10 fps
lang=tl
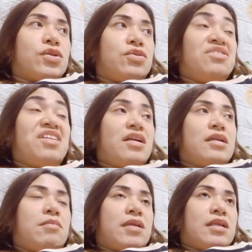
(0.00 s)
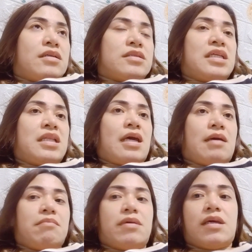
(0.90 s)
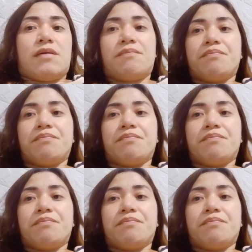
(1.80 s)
'Yun lang naman ang sinabi.